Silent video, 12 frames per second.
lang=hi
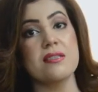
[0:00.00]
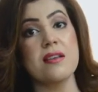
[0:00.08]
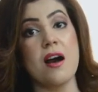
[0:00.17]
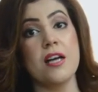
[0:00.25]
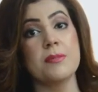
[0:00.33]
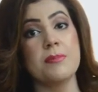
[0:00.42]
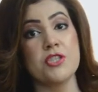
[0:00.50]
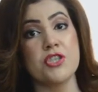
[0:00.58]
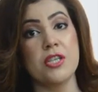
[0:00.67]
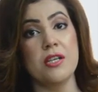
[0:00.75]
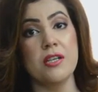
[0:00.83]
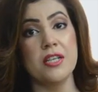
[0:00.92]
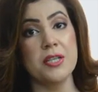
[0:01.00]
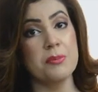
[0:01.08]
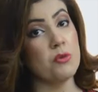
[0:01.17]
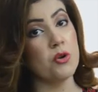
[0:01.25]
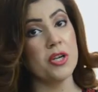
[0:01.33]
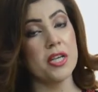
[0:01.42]
सात बजे
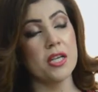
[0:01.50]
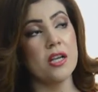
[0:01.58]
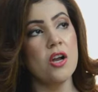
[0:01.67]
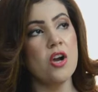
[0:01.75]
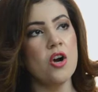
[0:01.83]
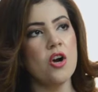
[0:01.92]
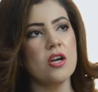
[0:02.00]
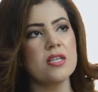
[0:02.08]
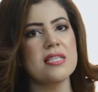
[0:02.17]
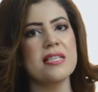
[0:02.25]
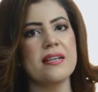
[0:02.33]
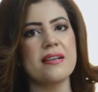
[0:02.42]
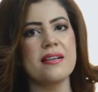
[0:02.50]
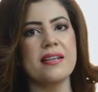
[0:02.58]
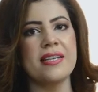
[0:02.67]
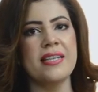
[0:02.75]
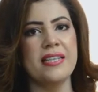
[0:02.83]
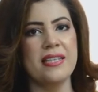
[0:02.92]
अर्ली मॉर्निंग और सर
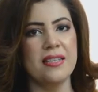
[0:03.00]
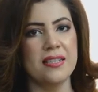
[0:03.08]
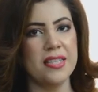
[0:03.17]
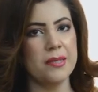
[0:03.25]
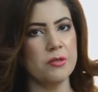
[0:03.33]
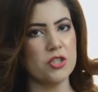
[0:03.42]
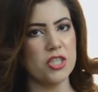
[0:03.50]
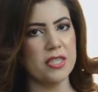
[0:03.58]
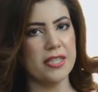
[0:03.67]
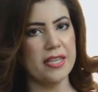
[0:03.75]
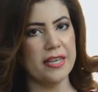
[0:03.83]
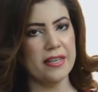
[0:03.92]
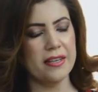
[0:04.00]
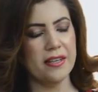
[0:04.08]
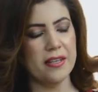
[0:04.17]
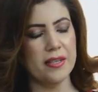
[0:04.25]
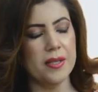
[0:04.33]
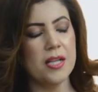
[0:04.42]
राहील अगर मुझे देख रहे
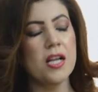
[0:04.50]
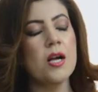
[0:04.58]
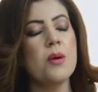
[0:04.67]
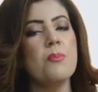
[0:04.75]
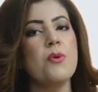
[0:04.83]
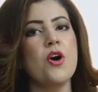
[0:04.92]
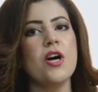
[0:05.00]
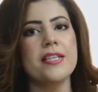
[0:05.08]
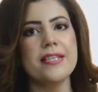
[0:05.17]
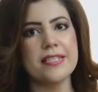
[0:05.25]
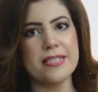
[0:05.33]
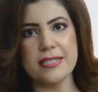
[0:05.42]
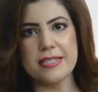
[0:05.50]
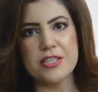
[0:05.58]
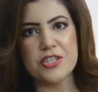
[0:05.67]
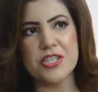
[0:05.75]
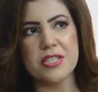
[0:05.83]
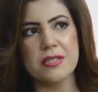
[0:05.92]
हैं बहुत ही अच्छे
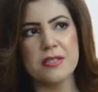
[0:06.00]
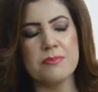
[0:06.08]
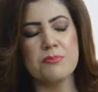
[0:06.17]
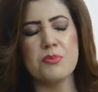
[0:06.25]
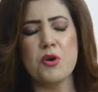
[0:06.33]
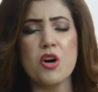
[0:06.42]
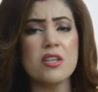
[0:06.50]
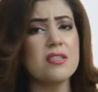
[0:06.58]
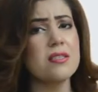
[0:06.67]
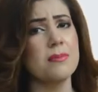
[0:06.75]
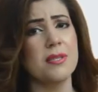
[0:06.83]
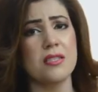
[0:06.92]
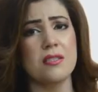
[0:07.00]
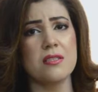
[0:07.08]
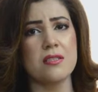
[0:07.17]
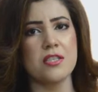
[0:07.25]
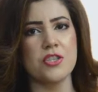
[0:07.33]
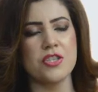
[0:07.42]
टीचर बहुत ही
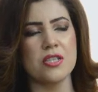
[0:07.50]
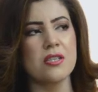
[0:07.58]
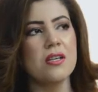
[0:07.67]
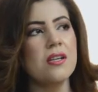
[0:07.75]
ज़बरदस्त टीचर